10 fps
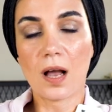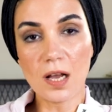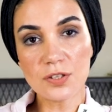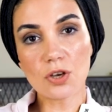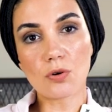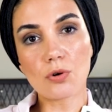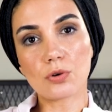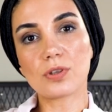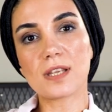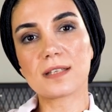ancak o
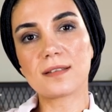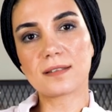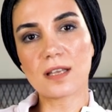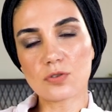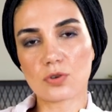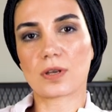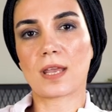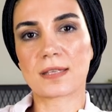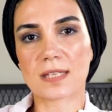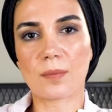kodu girdikten sonra
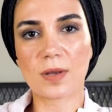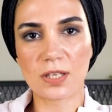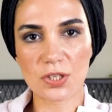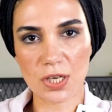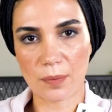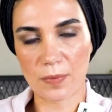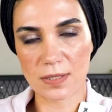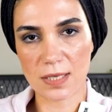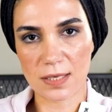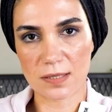hesaba giriş
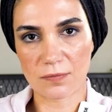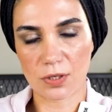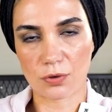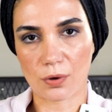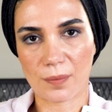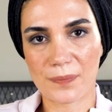yapmanıza izin veriyor.